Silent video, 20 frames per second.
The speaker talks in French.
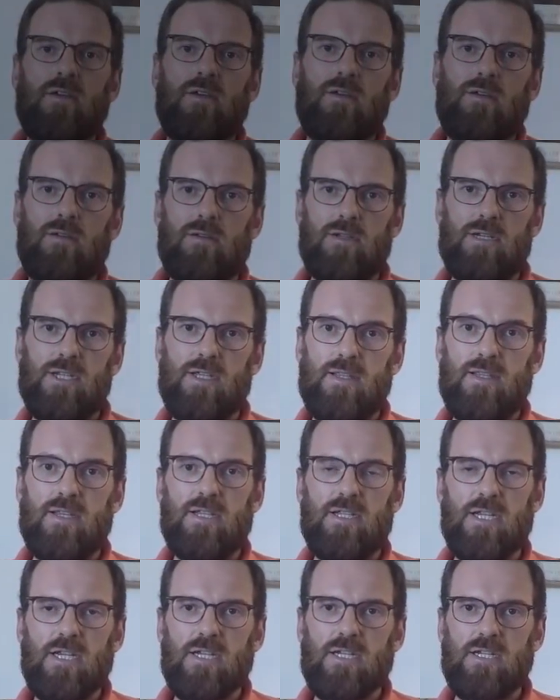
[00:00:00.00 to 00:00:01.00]
Euh, j'ai été
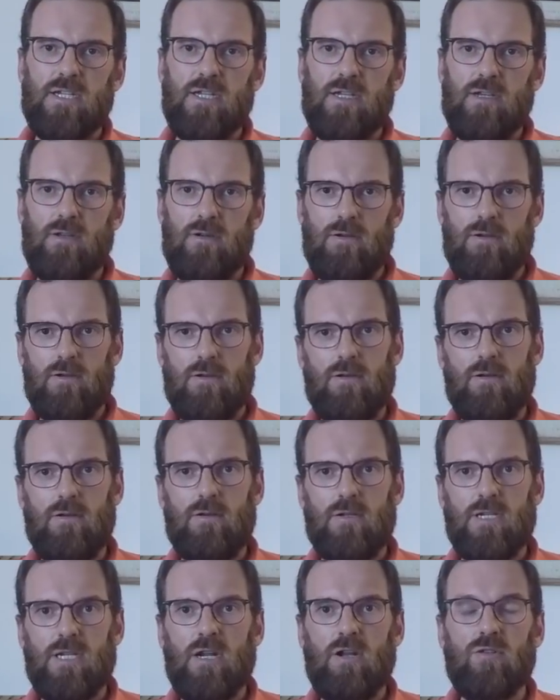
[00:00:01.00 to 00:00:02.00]
chercher
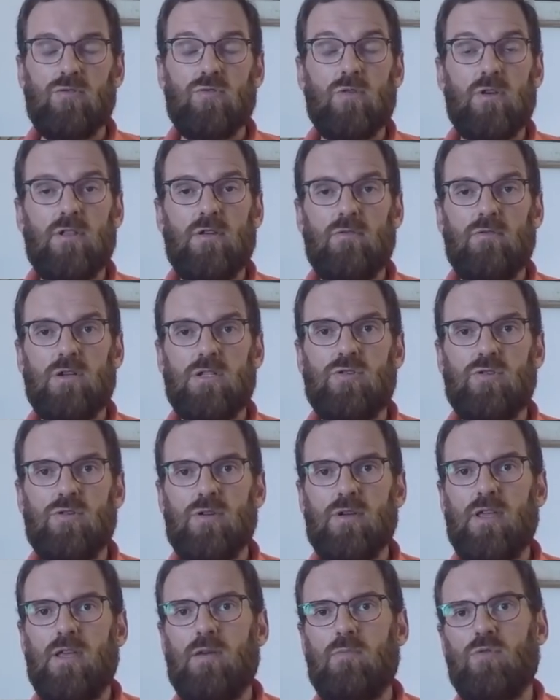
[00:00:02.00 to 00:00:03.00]
euh, Charles-Antoine en
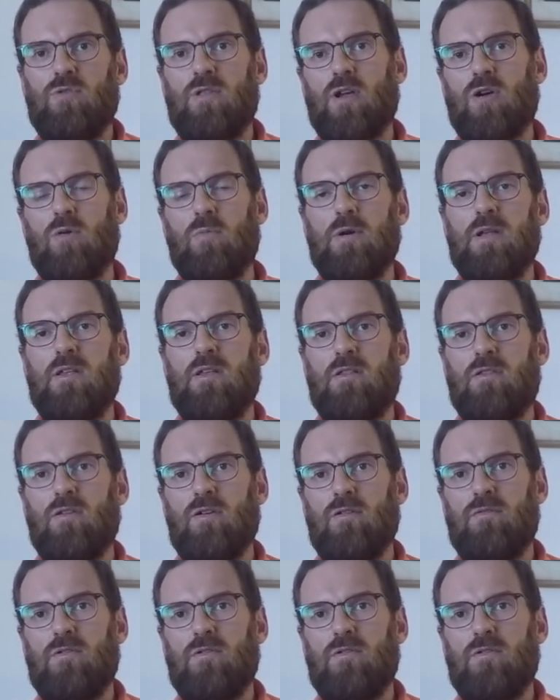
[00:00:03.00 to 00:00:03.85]
voiture, qui est mon accompagnateur